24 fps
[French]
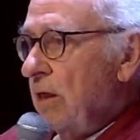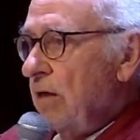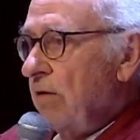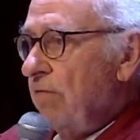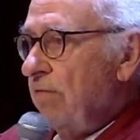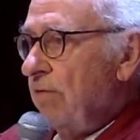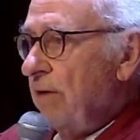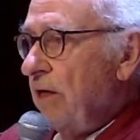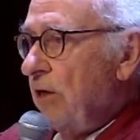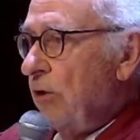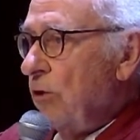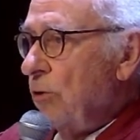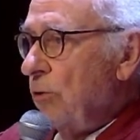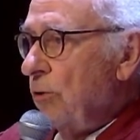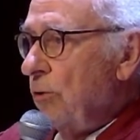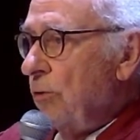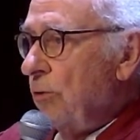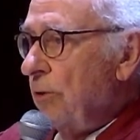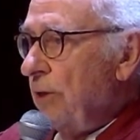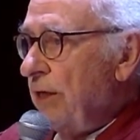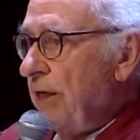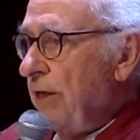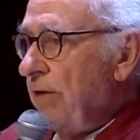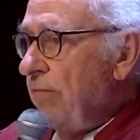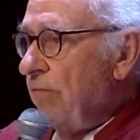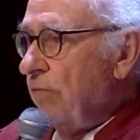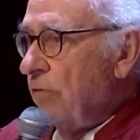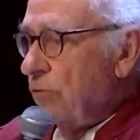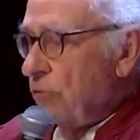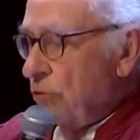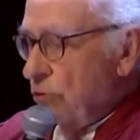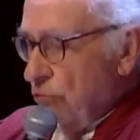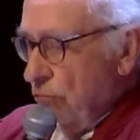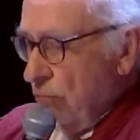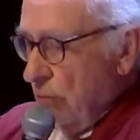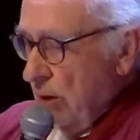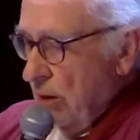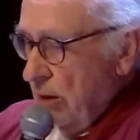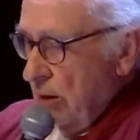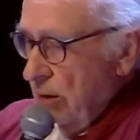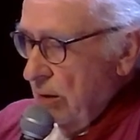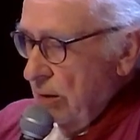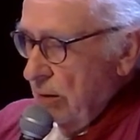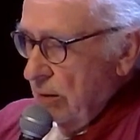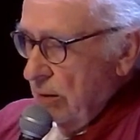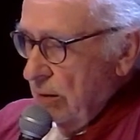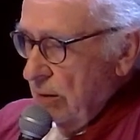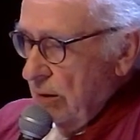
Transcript: Il fallait que le livre soit